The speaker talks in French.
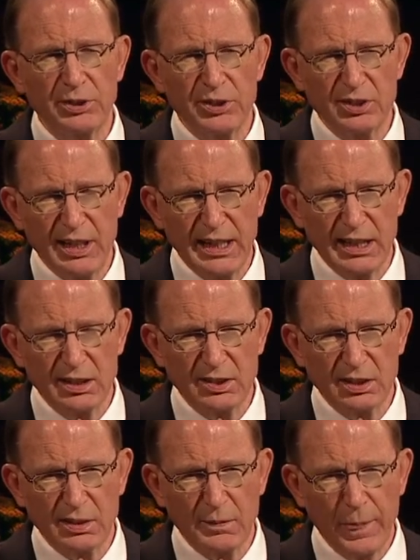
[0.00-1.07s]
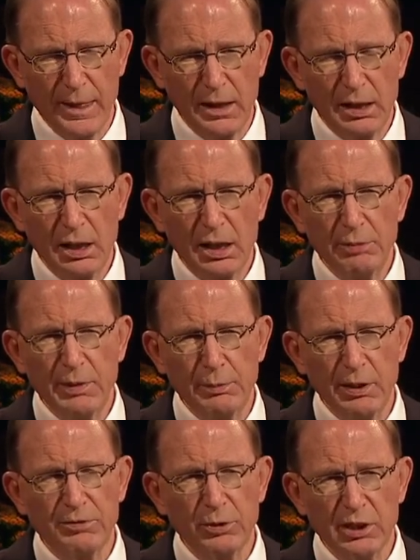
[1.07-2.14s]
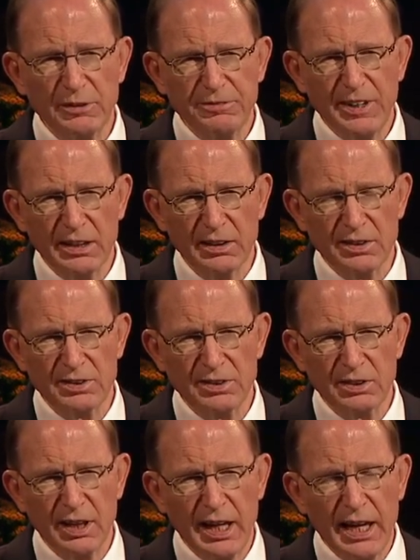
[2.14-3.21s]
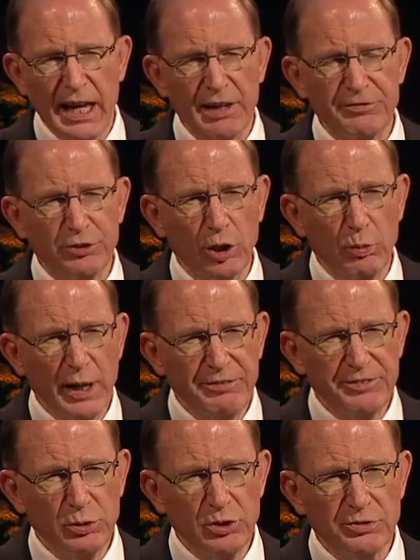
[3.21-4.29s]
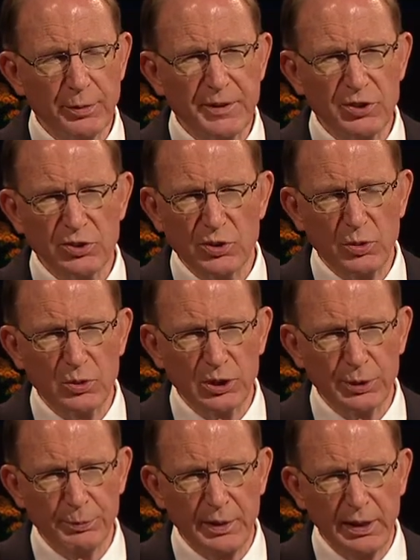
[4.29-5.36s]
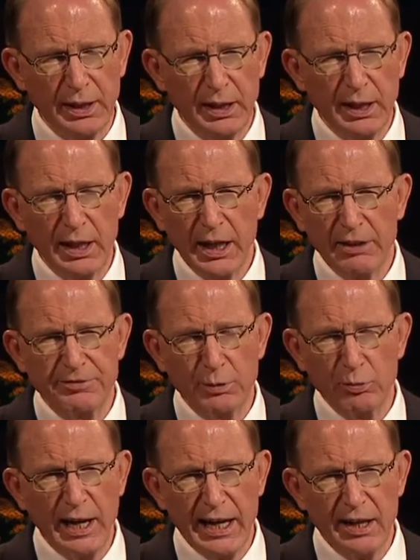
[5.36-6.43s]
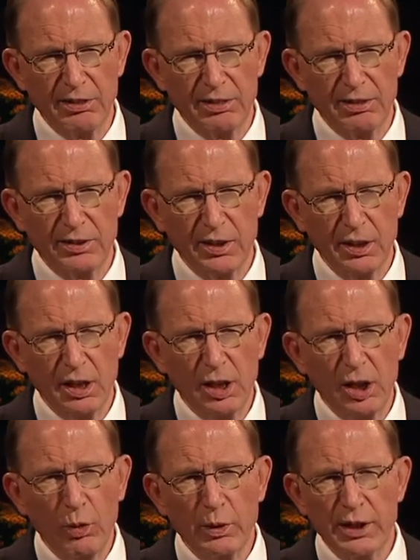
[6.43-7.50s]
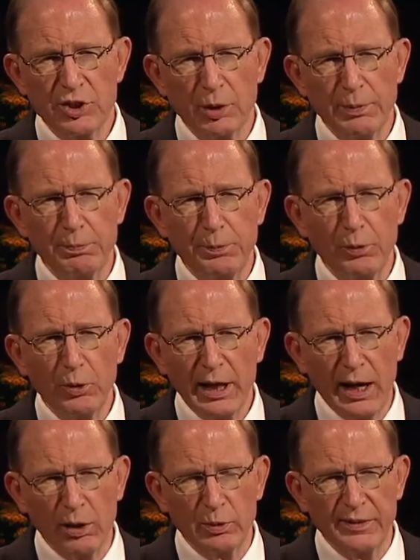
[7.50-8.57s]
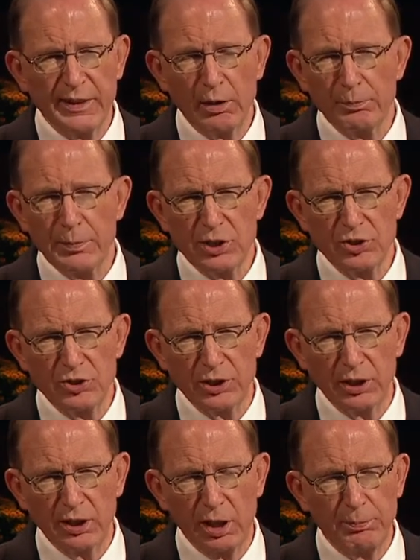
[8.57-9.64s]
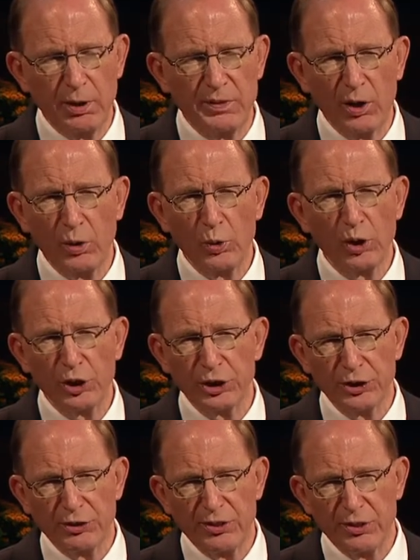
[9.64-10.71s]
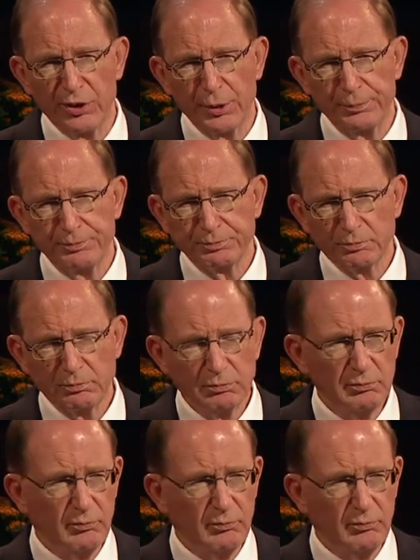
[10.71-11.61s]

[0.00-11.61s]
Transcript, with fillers: et que le rassemblement au pays de Sion et dans ses pieux soit pour la défense, le refuge contre la tempête et contre la colère lorsqu'elle sera déversée sans mélange sur toute